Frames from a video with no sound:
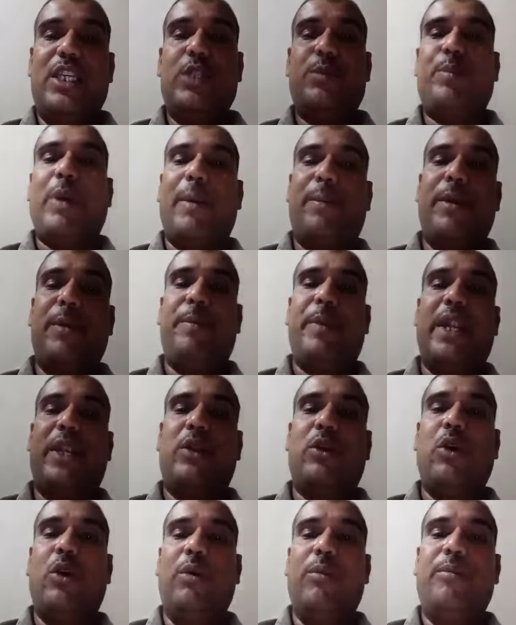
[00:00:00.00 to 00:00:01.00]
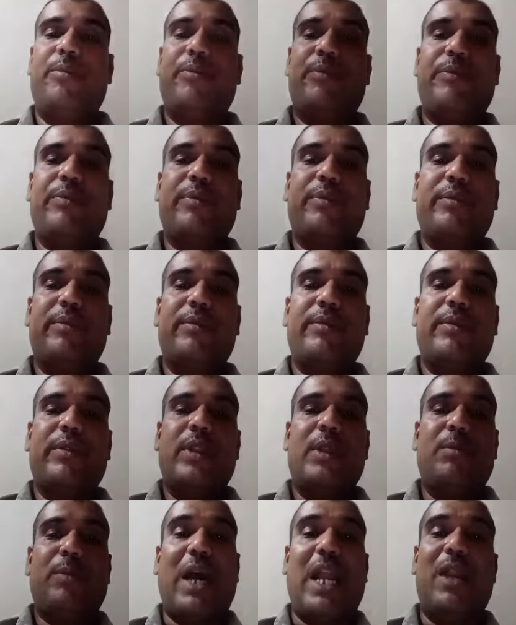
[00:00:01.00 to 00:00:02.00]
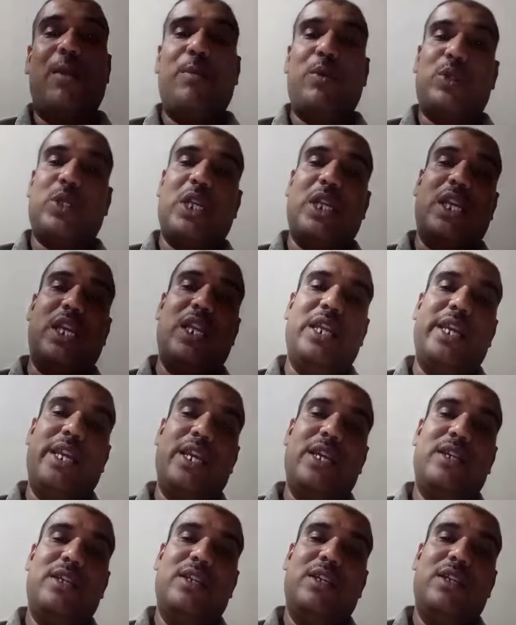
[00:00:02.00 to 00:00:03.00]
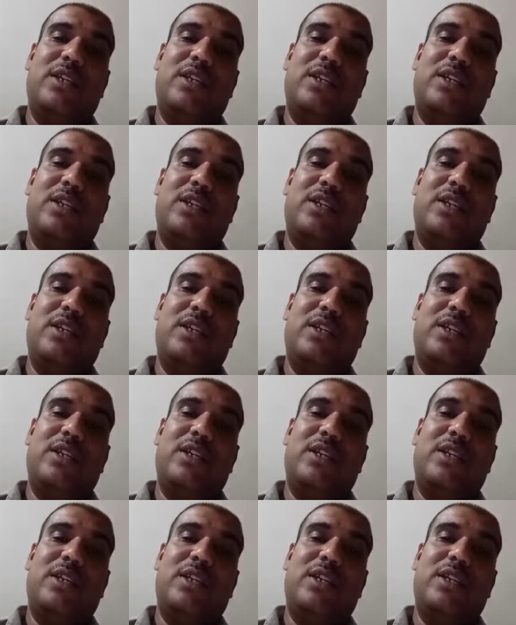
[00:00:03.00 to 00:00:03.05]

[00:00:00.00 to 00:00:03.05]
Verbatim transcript: इस पापी पेट को पालन पोषण के लिए